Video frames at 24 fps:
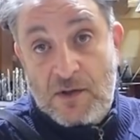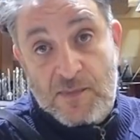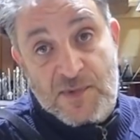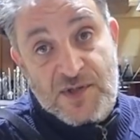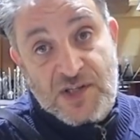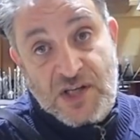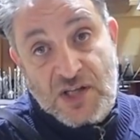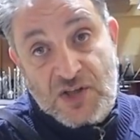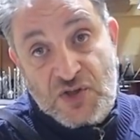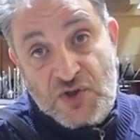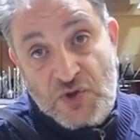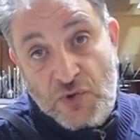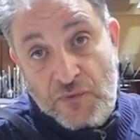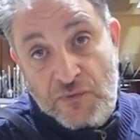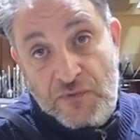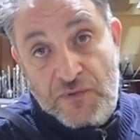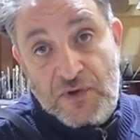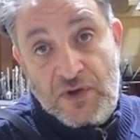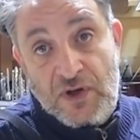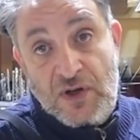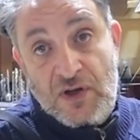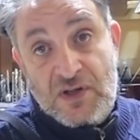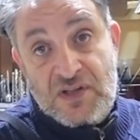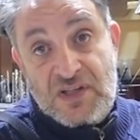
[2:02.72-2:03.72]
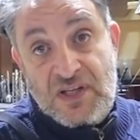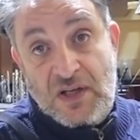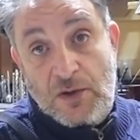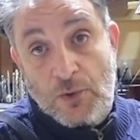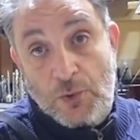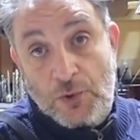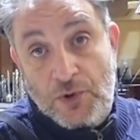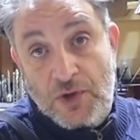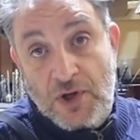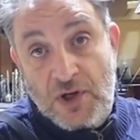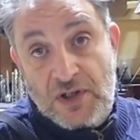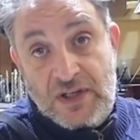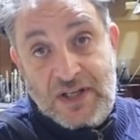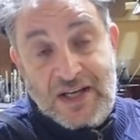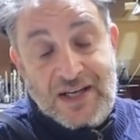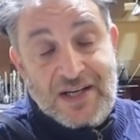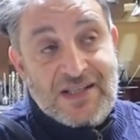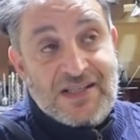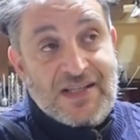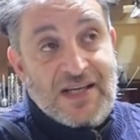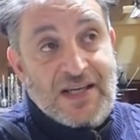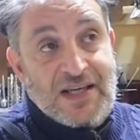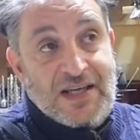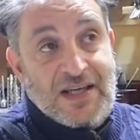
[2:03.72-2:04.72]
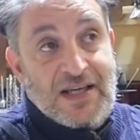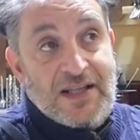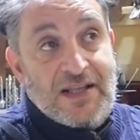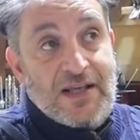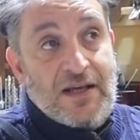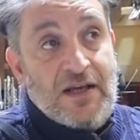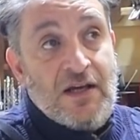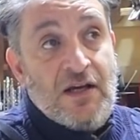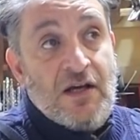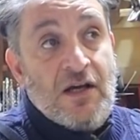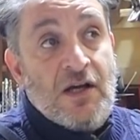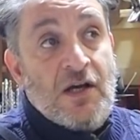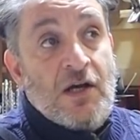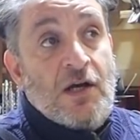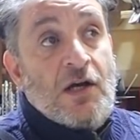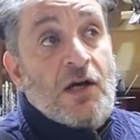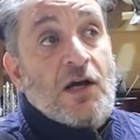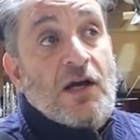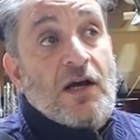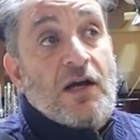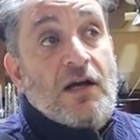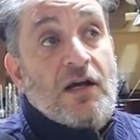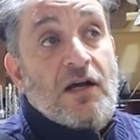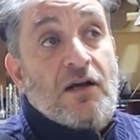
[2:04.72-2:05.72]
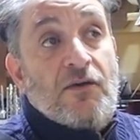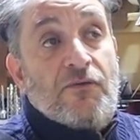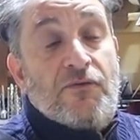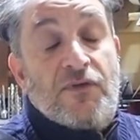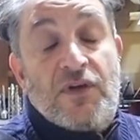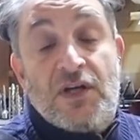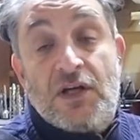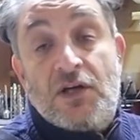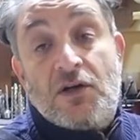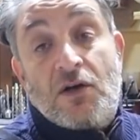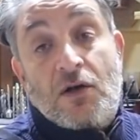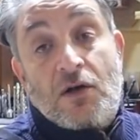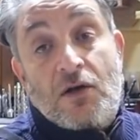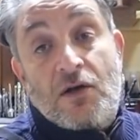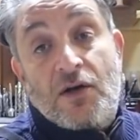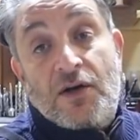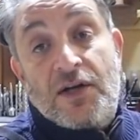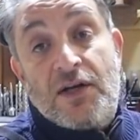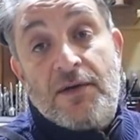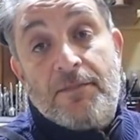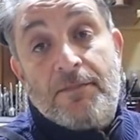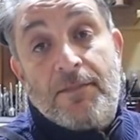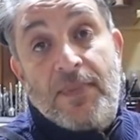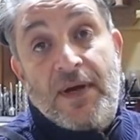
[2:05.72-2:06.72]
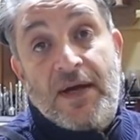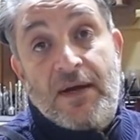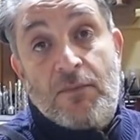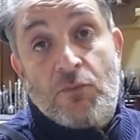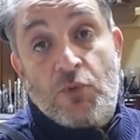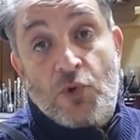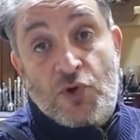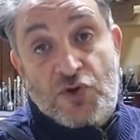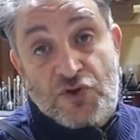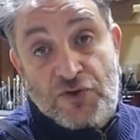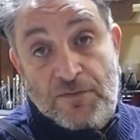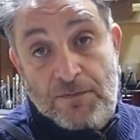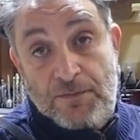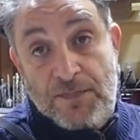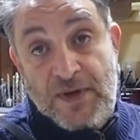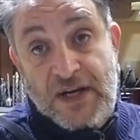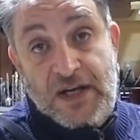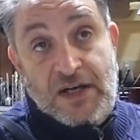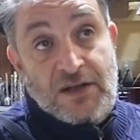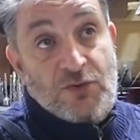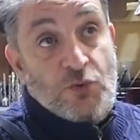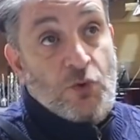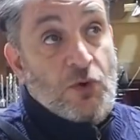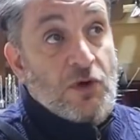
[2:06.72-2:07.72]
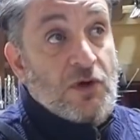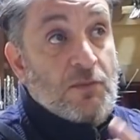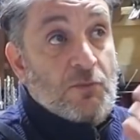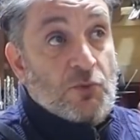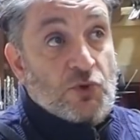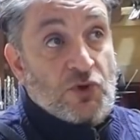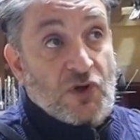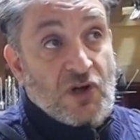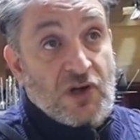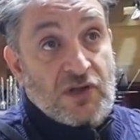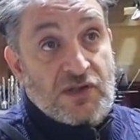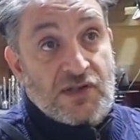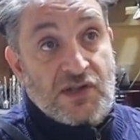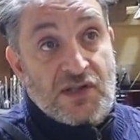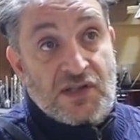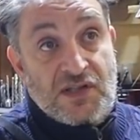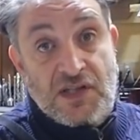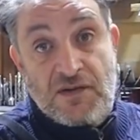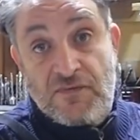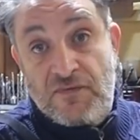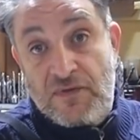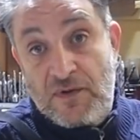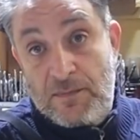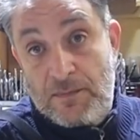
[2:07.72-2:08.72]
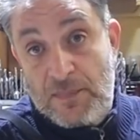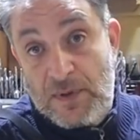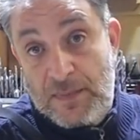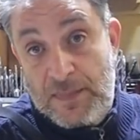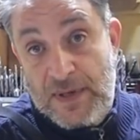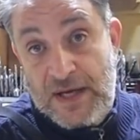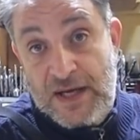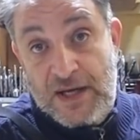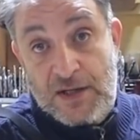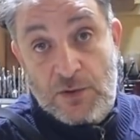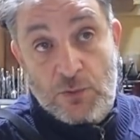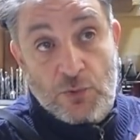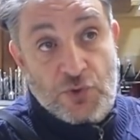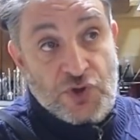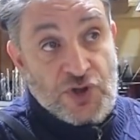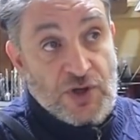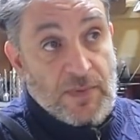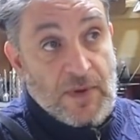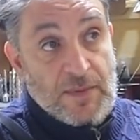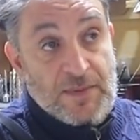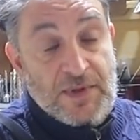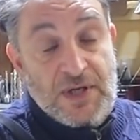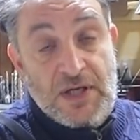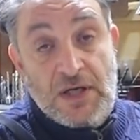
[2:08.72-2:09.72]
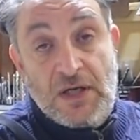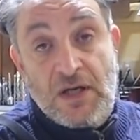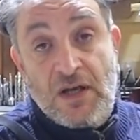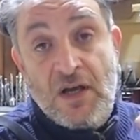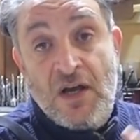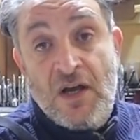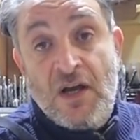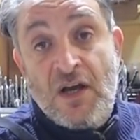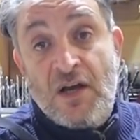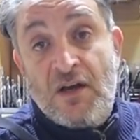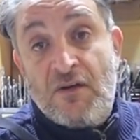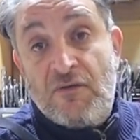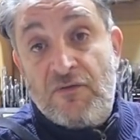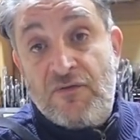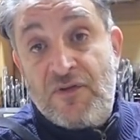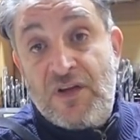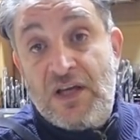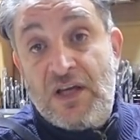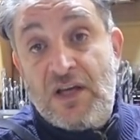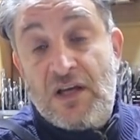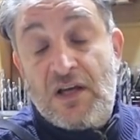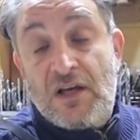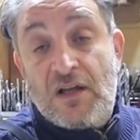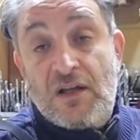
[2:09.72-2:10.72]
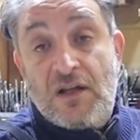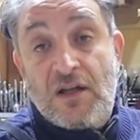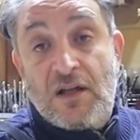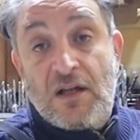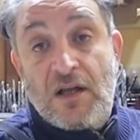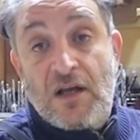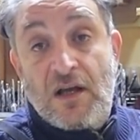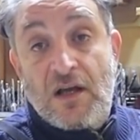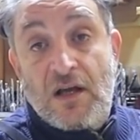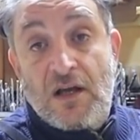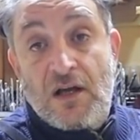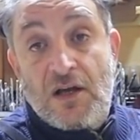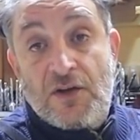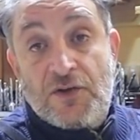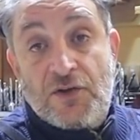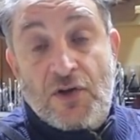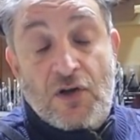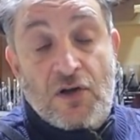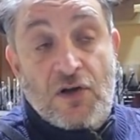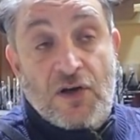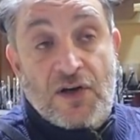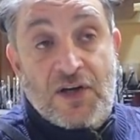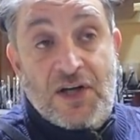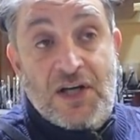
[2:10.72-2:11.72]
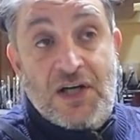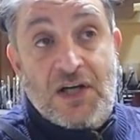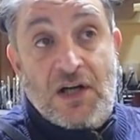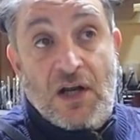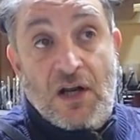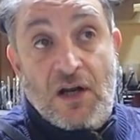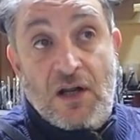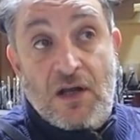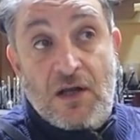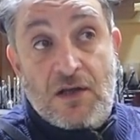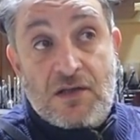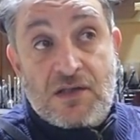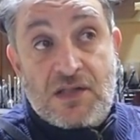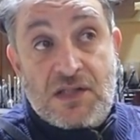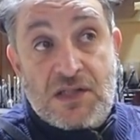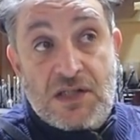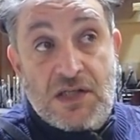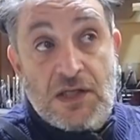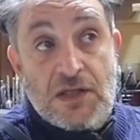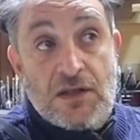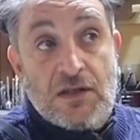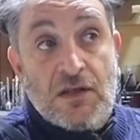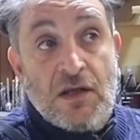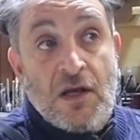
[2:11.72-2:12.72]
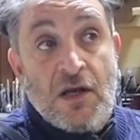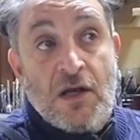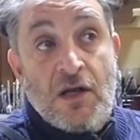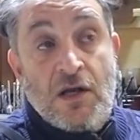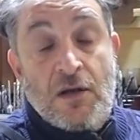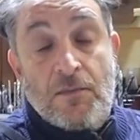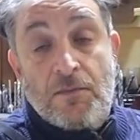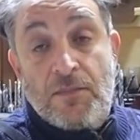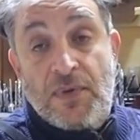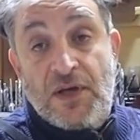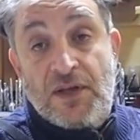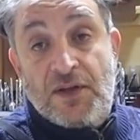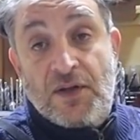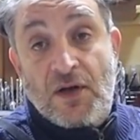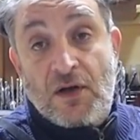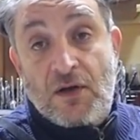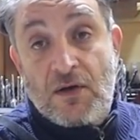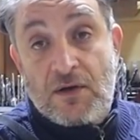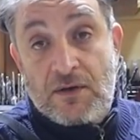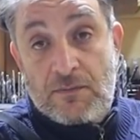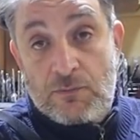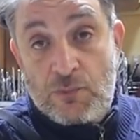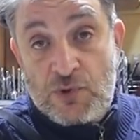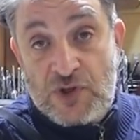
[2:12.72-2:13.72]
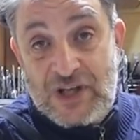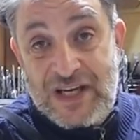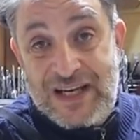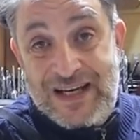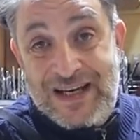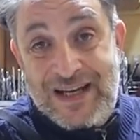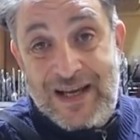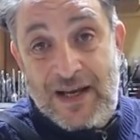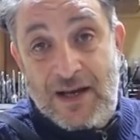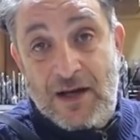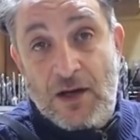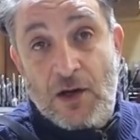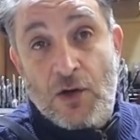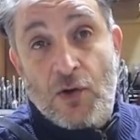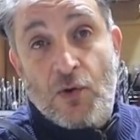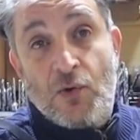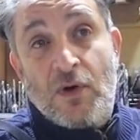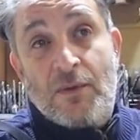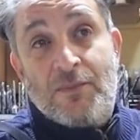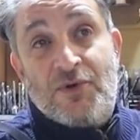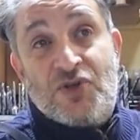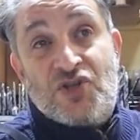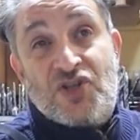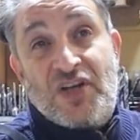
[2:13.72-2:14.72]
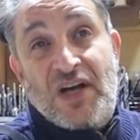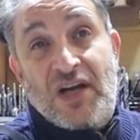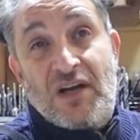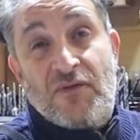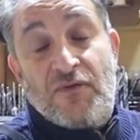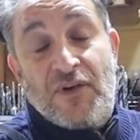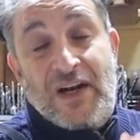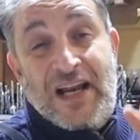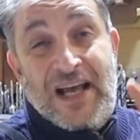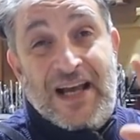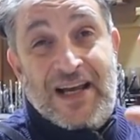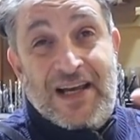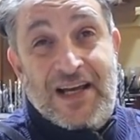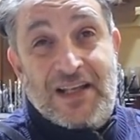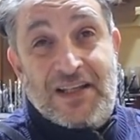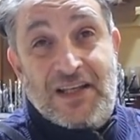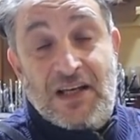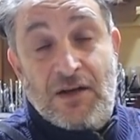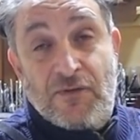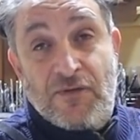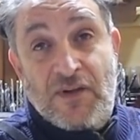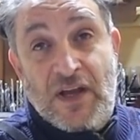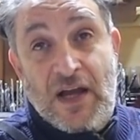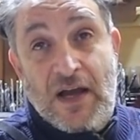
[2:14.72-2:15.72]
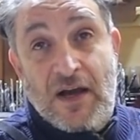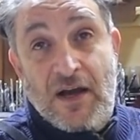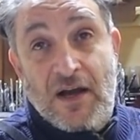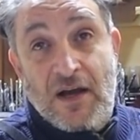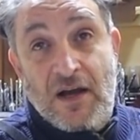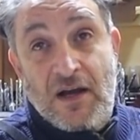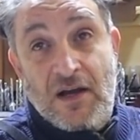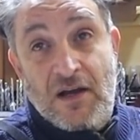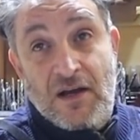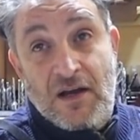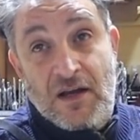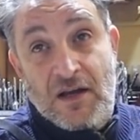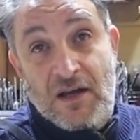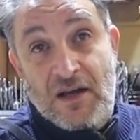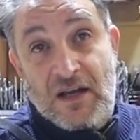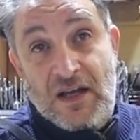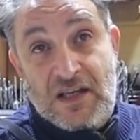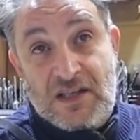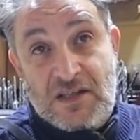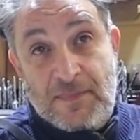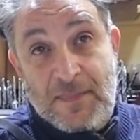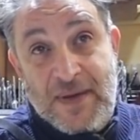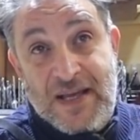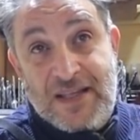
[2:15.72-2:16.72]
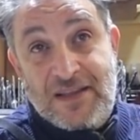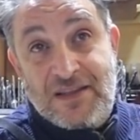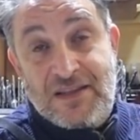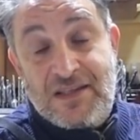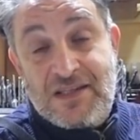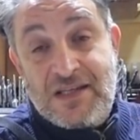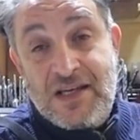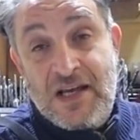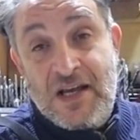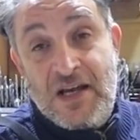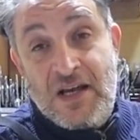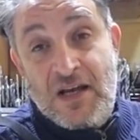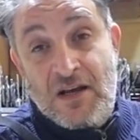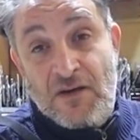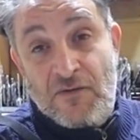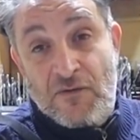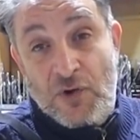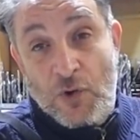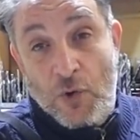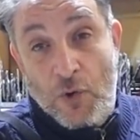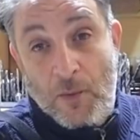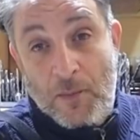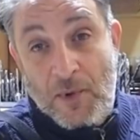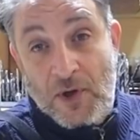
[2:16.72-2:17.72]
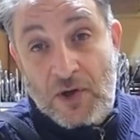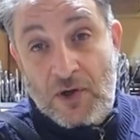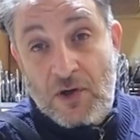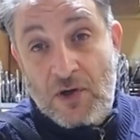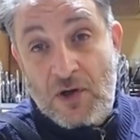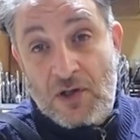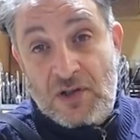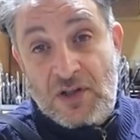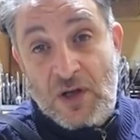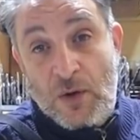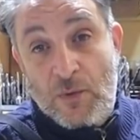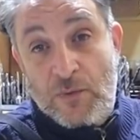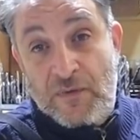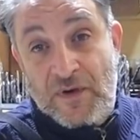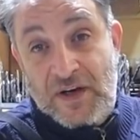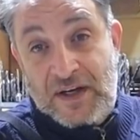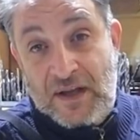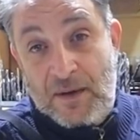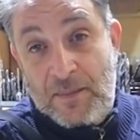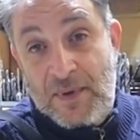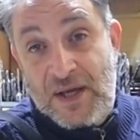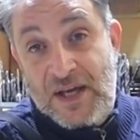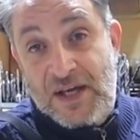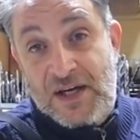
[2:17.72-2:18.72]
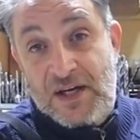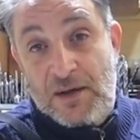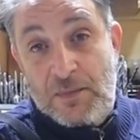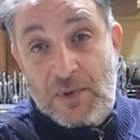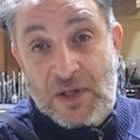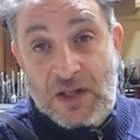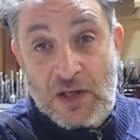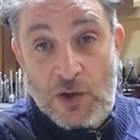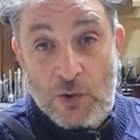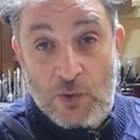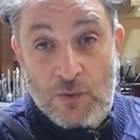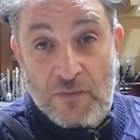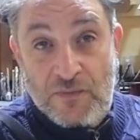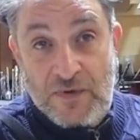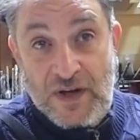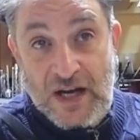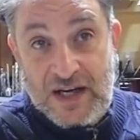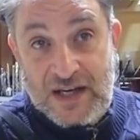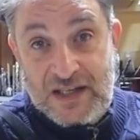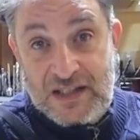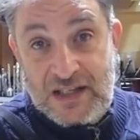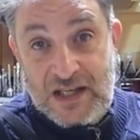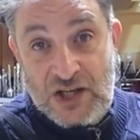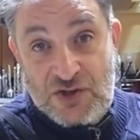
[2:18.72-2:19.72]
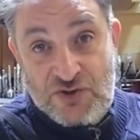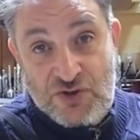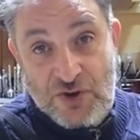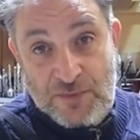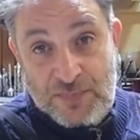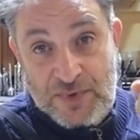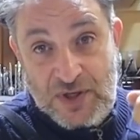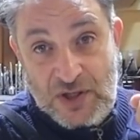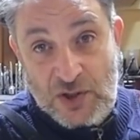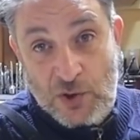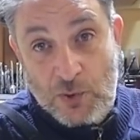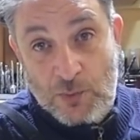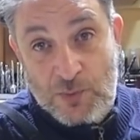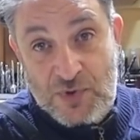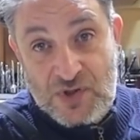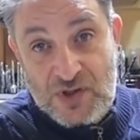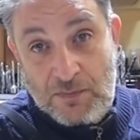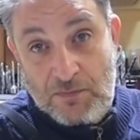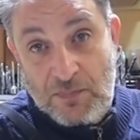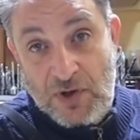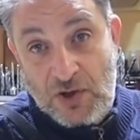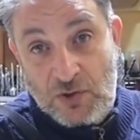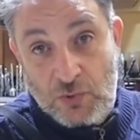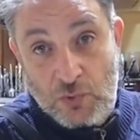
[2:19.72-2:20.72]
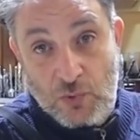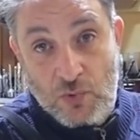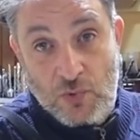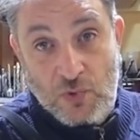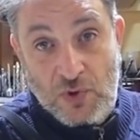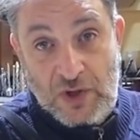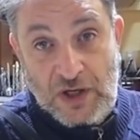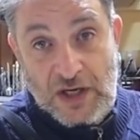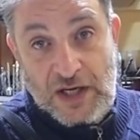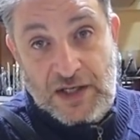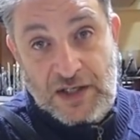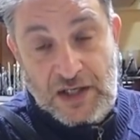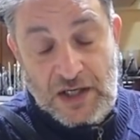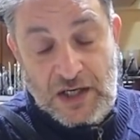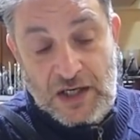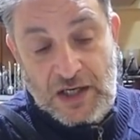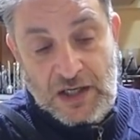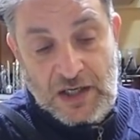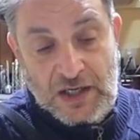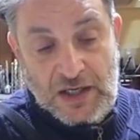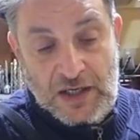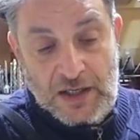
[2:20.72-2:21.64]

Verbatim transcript: ترابيزات سفرة صالونات حاجات زي كده آه، في نجارين باب وشباك دول المتخصصين في البيبان والشبابيك في النجارين الخاصين بنجار مسلح اللي هو بيشتغل في الحاجات اللي فيها آه، اسمنت في العمارات او في الكباري بتلاقيهم في حاجات خشب كده وبيظبطوا يعني